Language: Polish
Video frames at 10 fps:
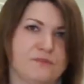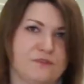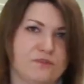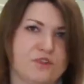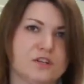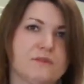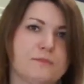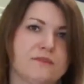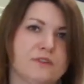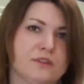Stworzyli
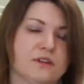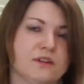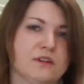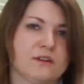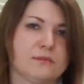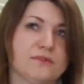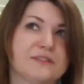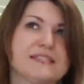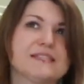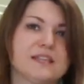pewien, e,
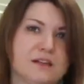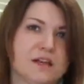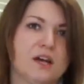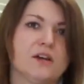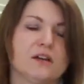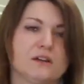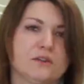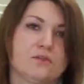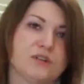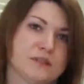pewien styl,
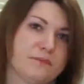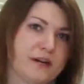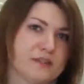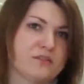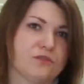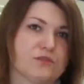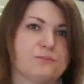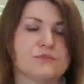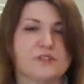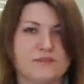który jest bardzo
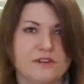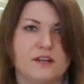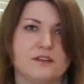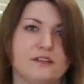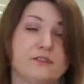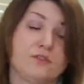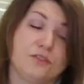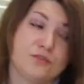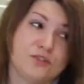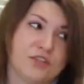rozpoznawalny, no i
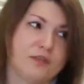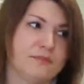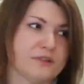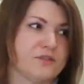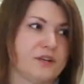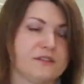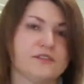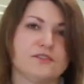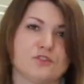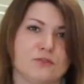do dzisiaj bardzo
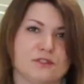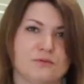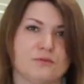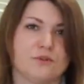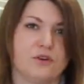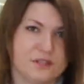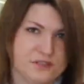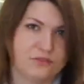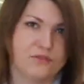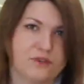chętnie te szkła są
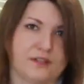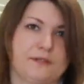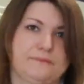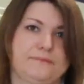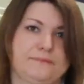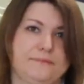kolekcjonowane.